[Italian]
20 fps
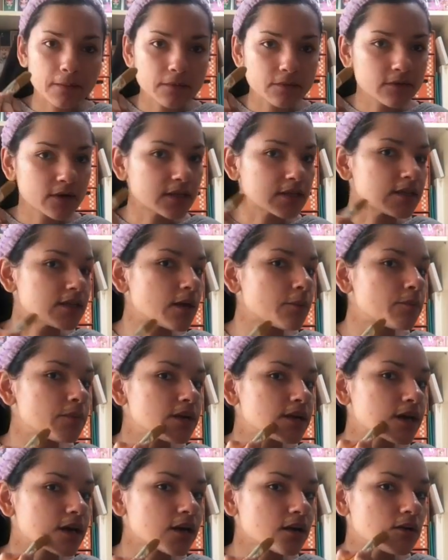vado ad
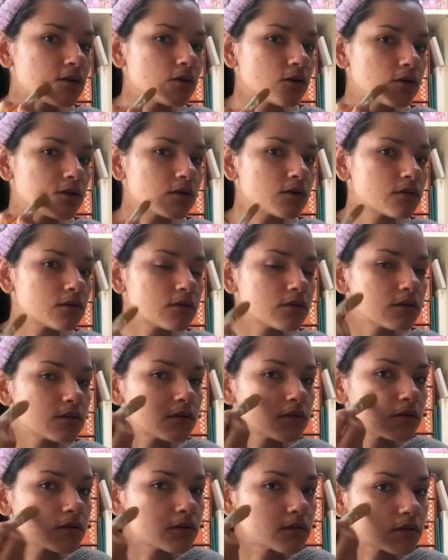applicarlo
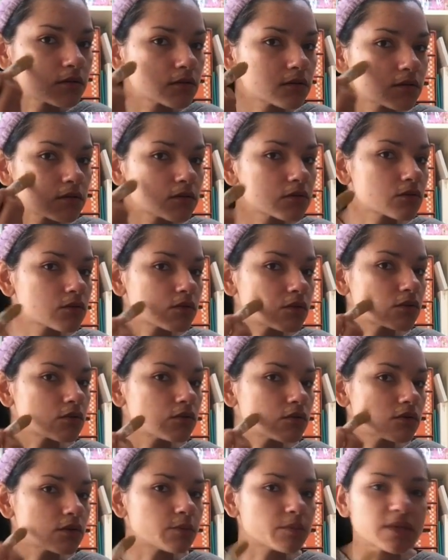solo
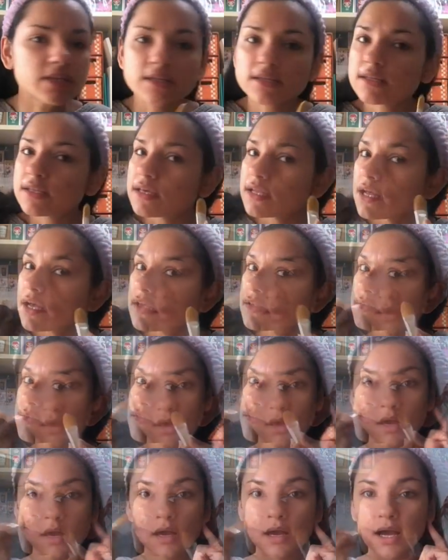dove mi
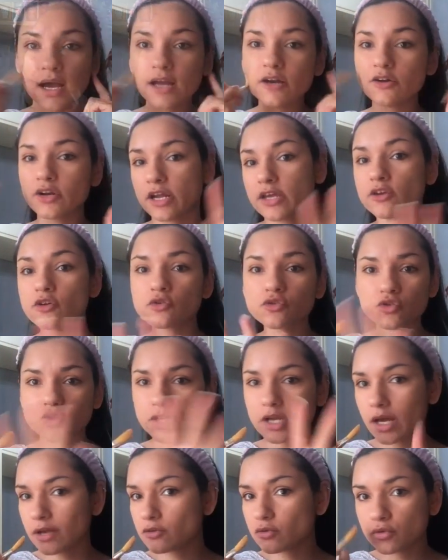interessa allora io ho
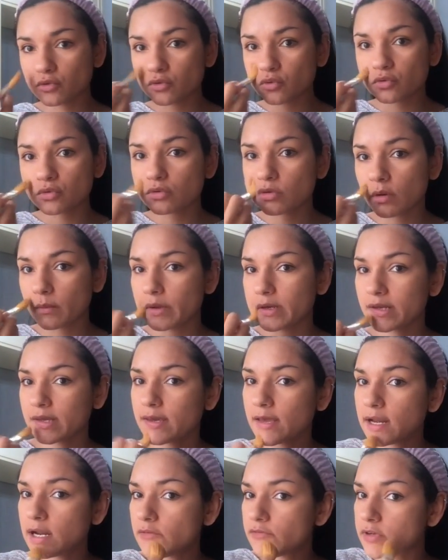girato tutto
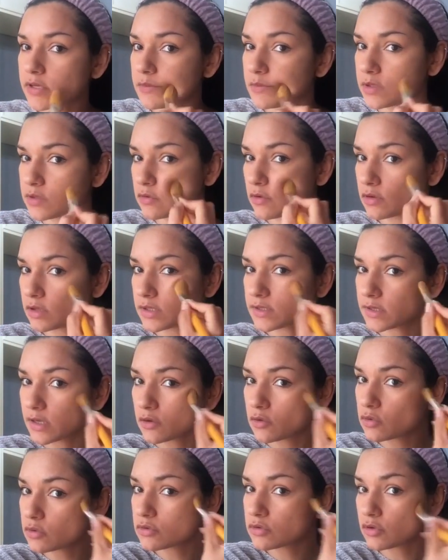perché alla fine mi sono
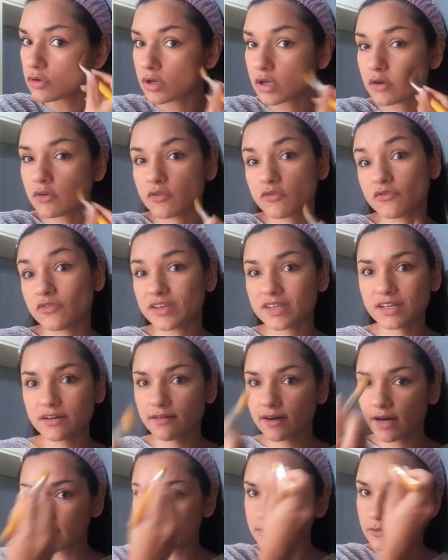resa conto che non
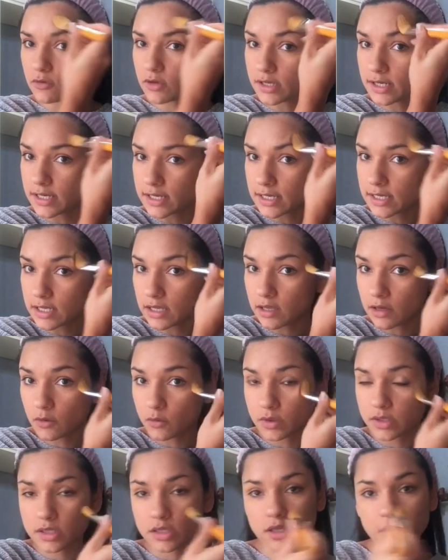vedavate un granché
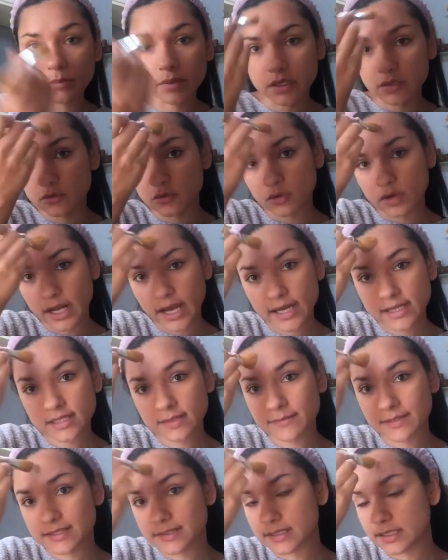quindi
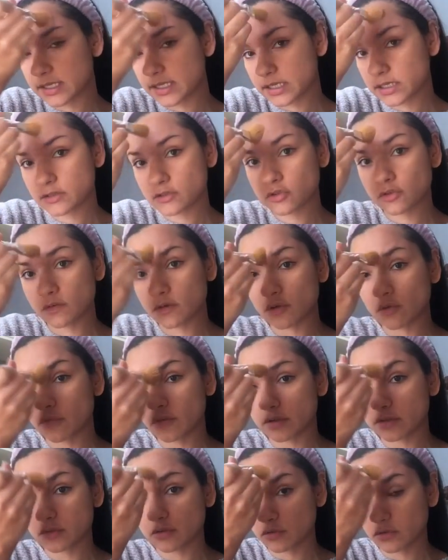perdonatemi se all'inizio ve l'ho
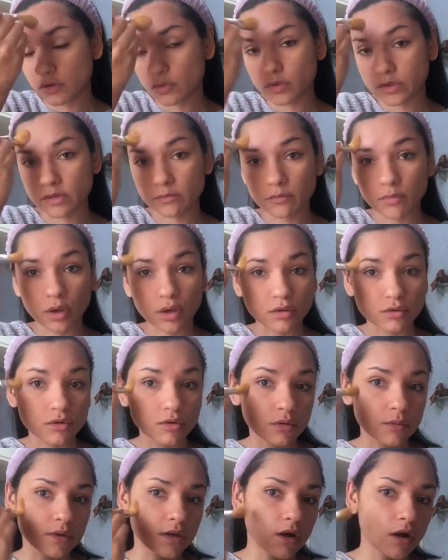fatto in quel
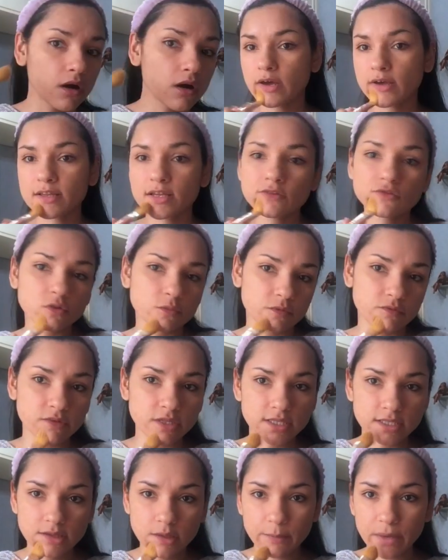modo però adesso mi
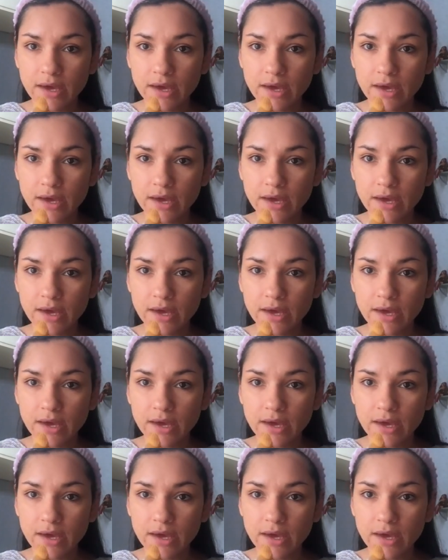vedete